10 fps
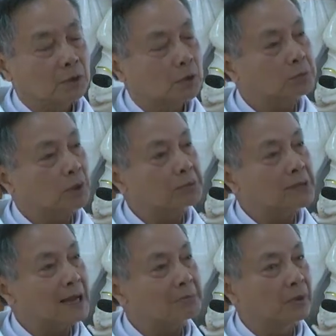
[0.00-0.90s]
Cũng giống như
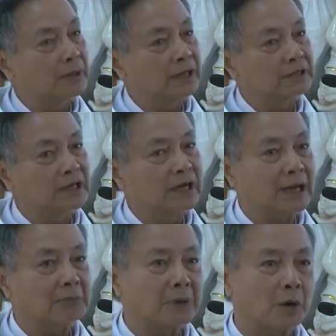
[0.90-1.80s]
hai môn đệ trên đường
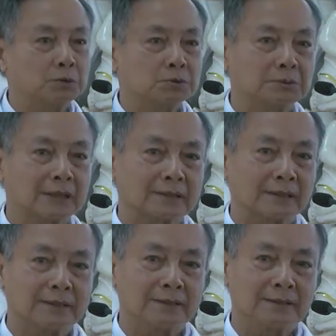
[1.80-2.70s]
em mau chúng ta thấy